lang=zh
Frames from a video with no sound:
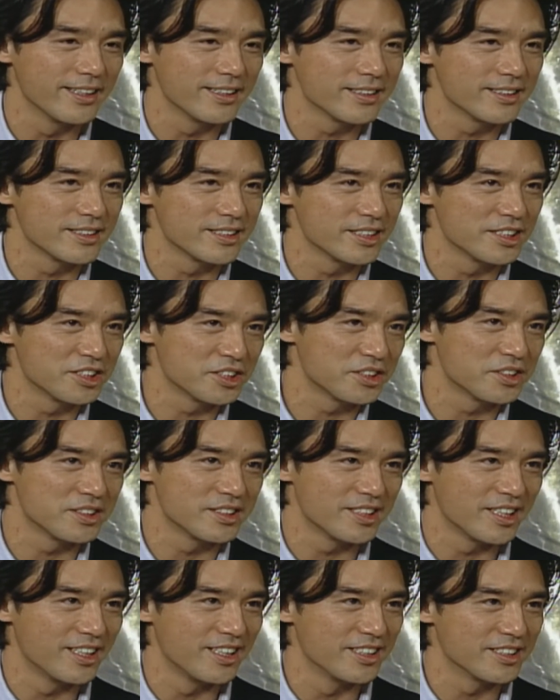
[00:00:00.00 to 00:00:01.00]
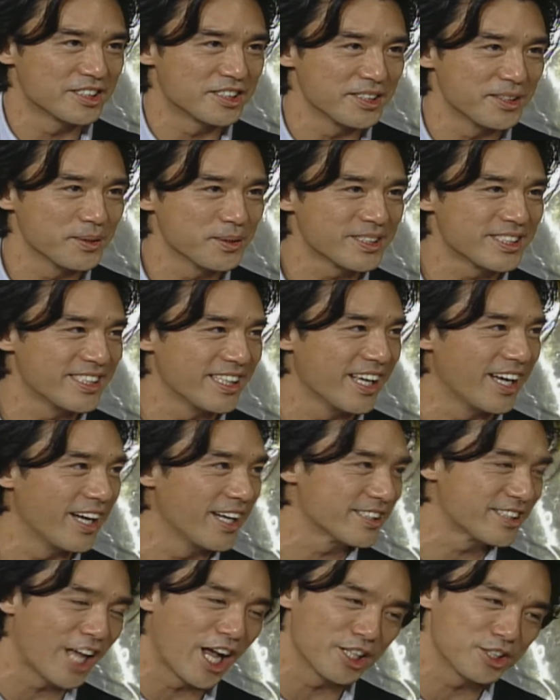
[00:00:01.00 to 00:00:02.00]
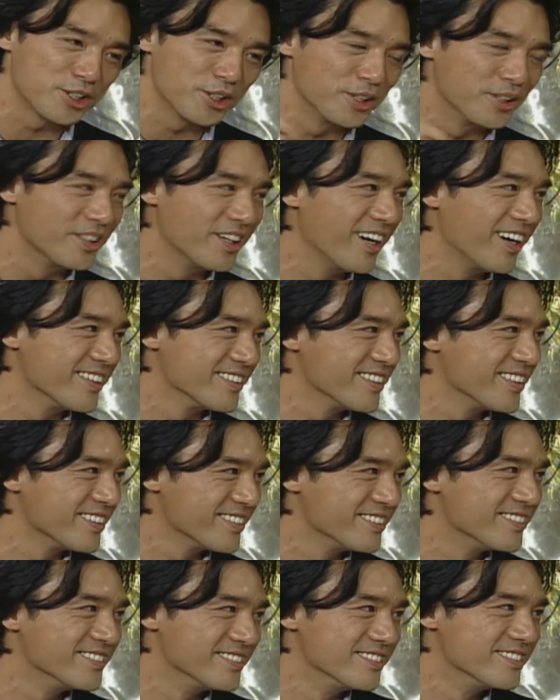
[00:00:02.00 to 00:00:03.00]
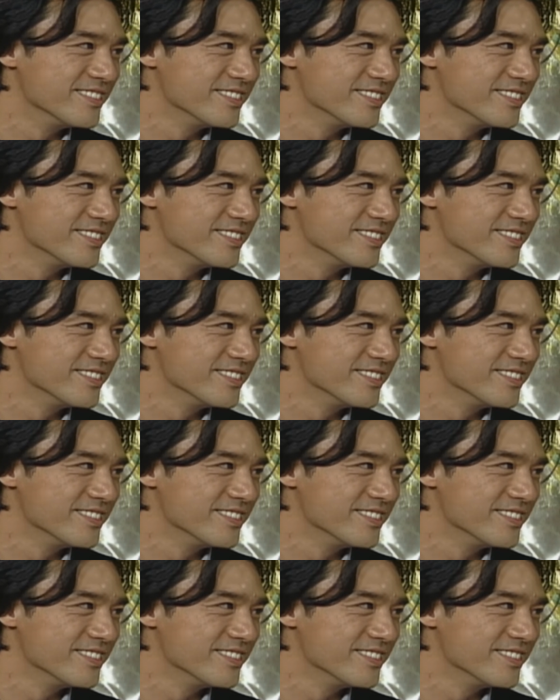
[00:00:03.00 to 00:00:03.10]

啊，的呃吃东西啊，打球啊。哦，